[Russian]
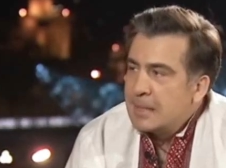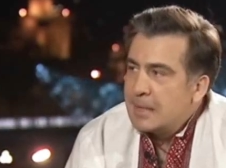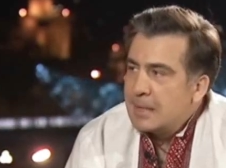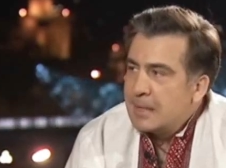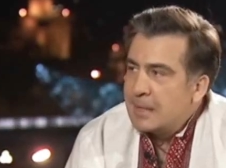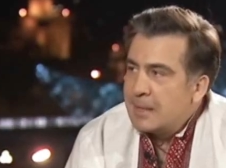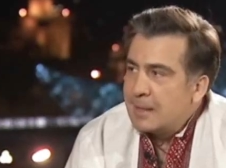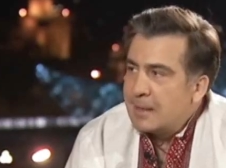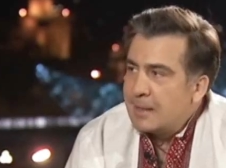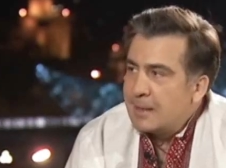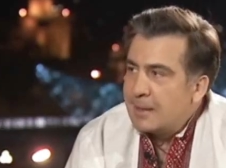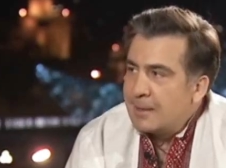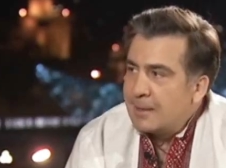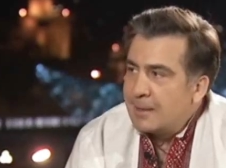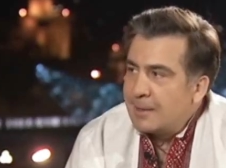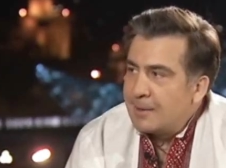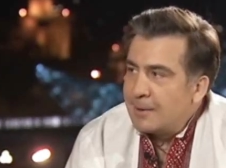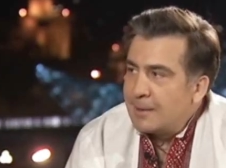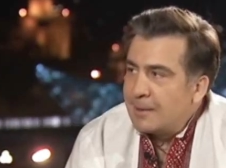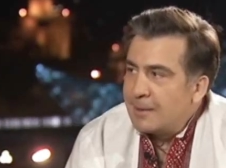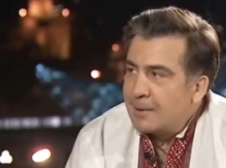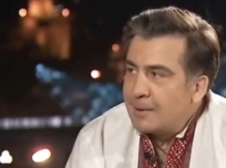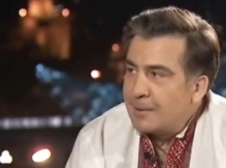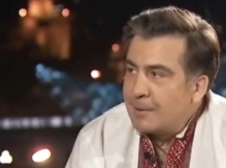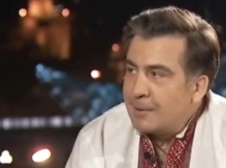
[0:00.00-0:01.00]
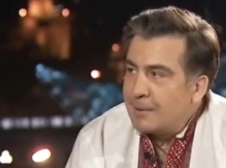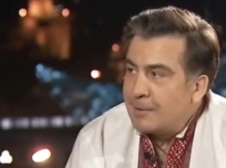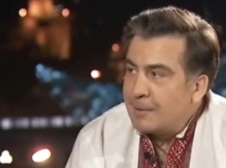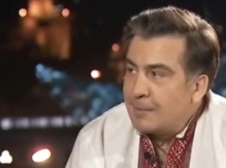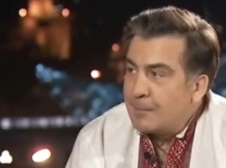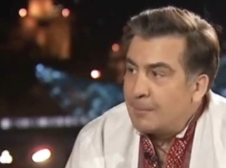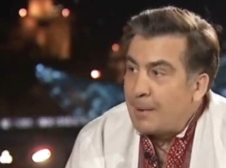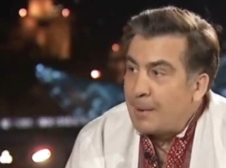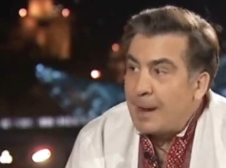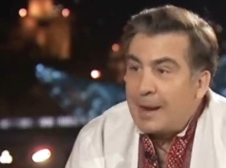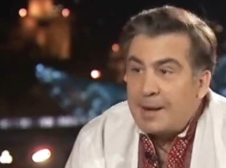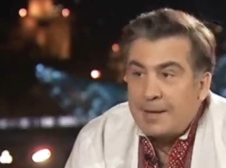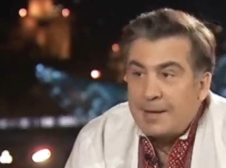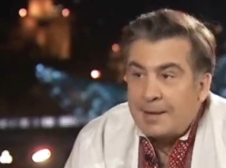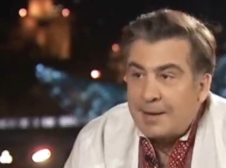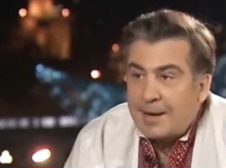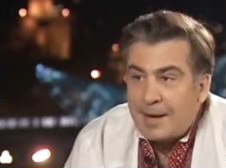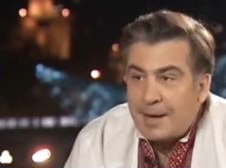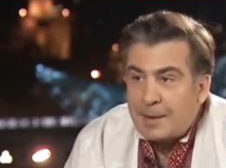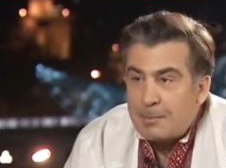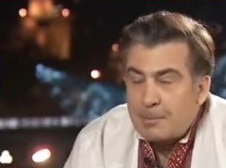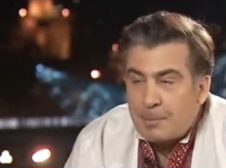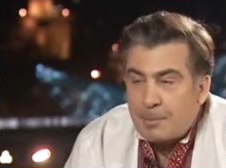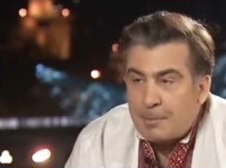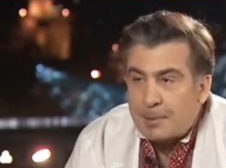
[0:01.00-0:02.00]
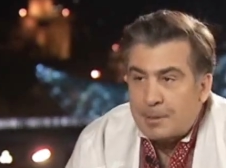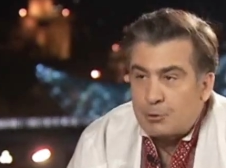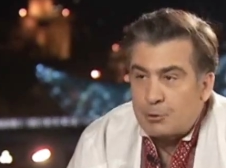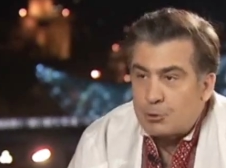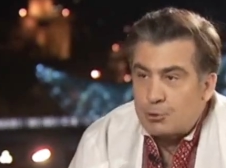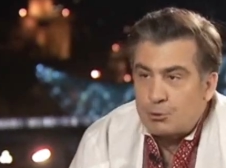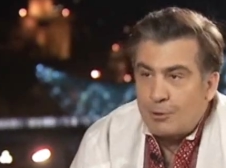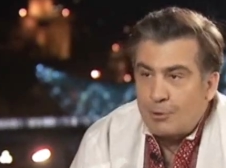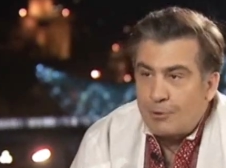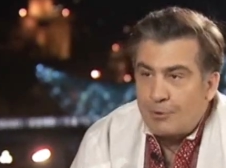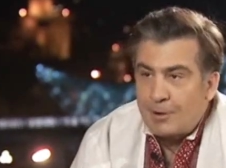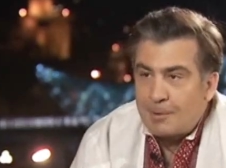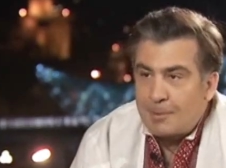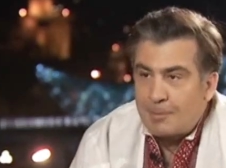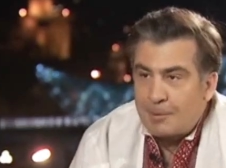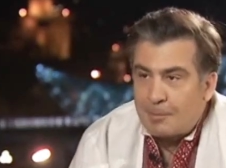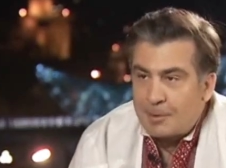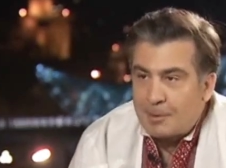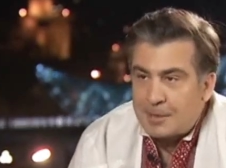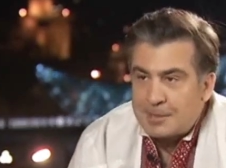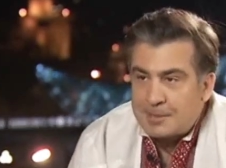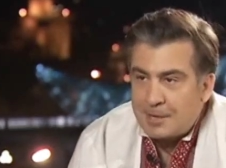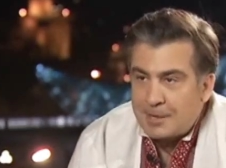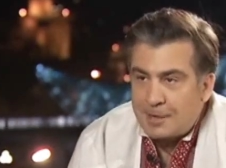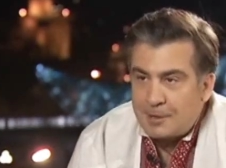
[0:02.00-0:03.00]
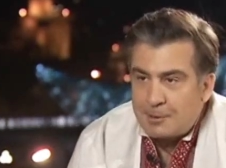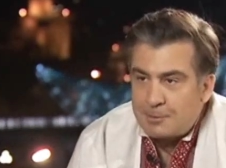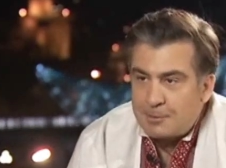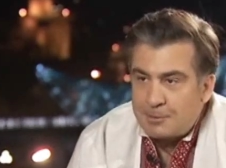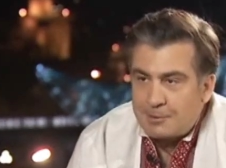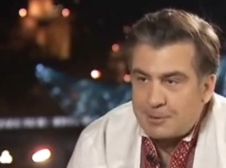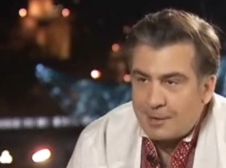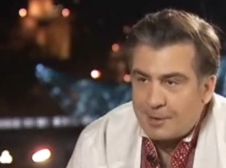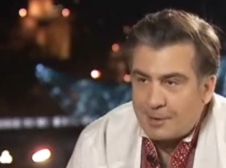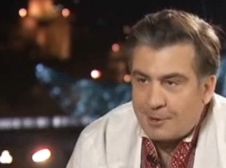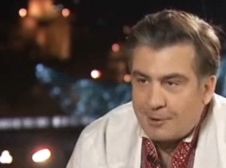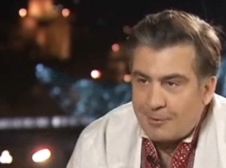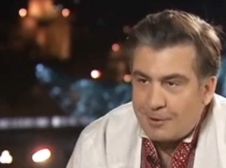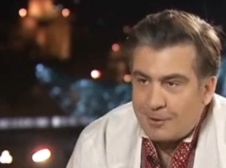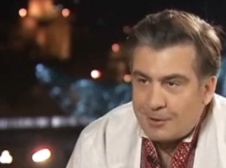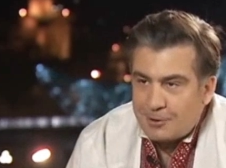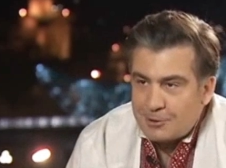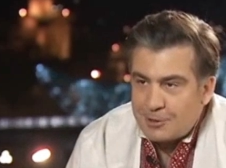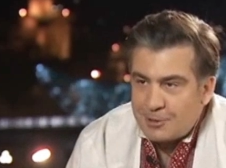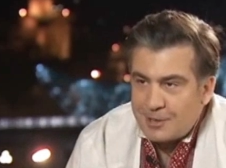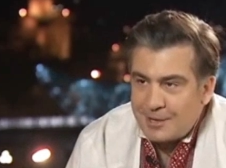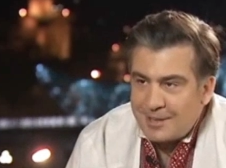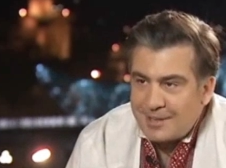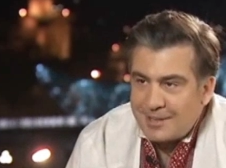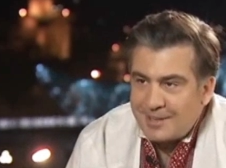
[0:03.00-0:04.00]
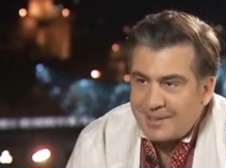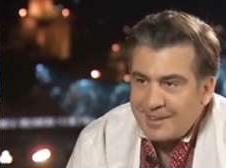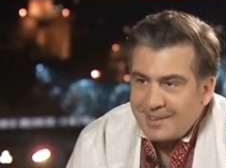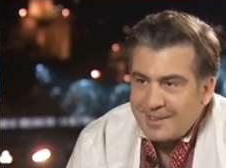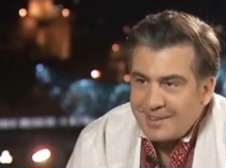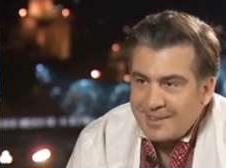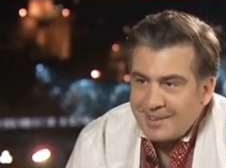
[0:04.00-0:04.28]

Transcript: Э, маленькая армия, потому что в свое время мы остались без всякого вооружения.